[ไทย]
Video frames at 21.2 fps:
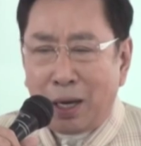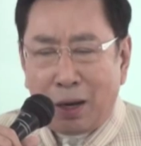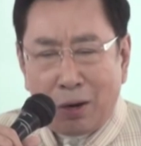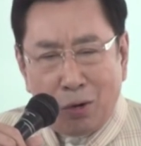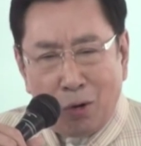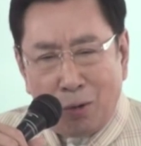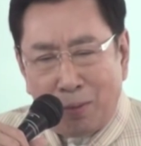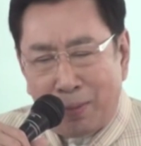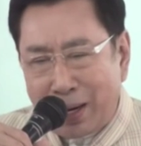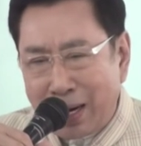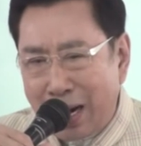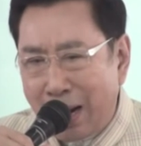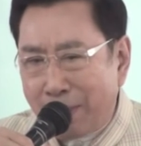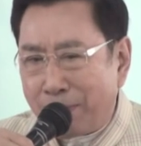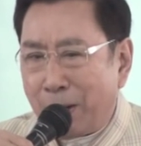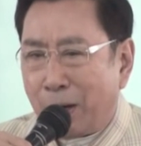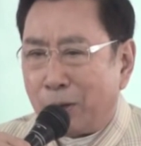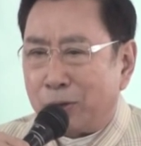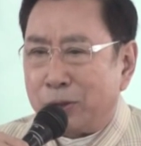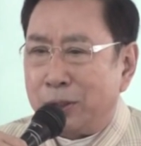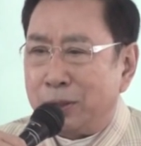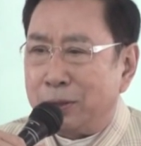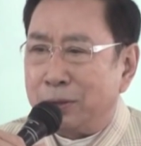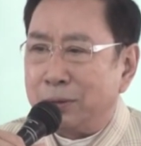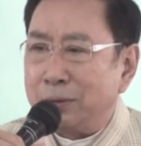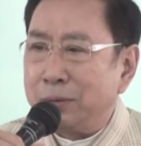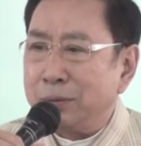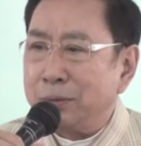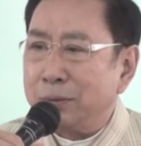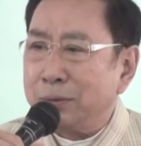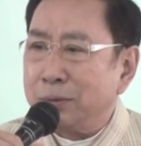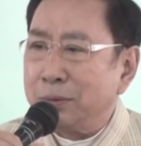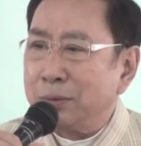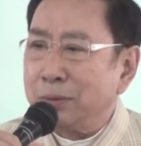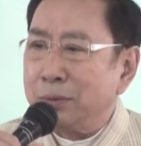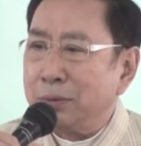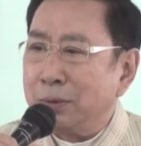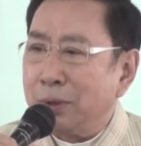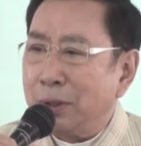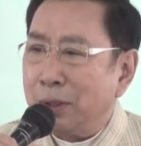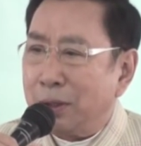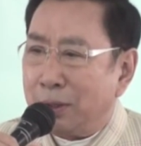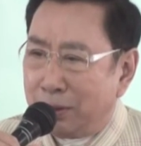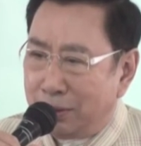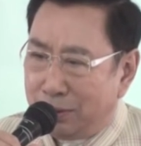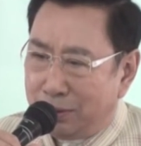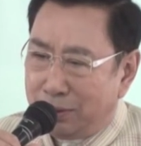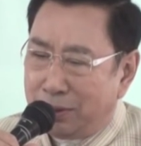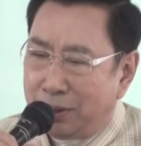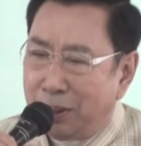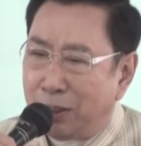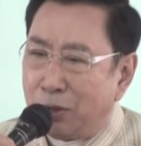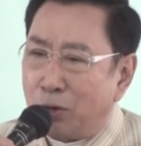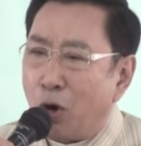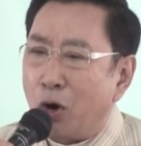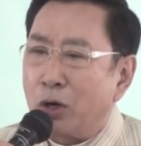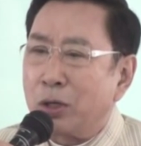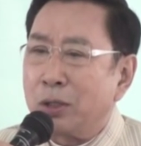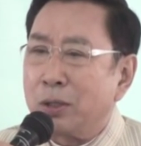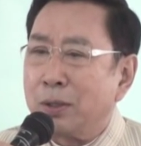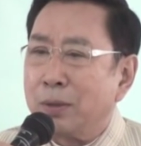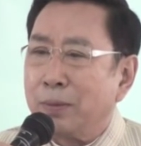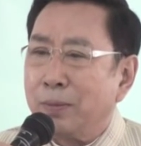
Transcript: เขาลงมารับเราถึงถึงรถ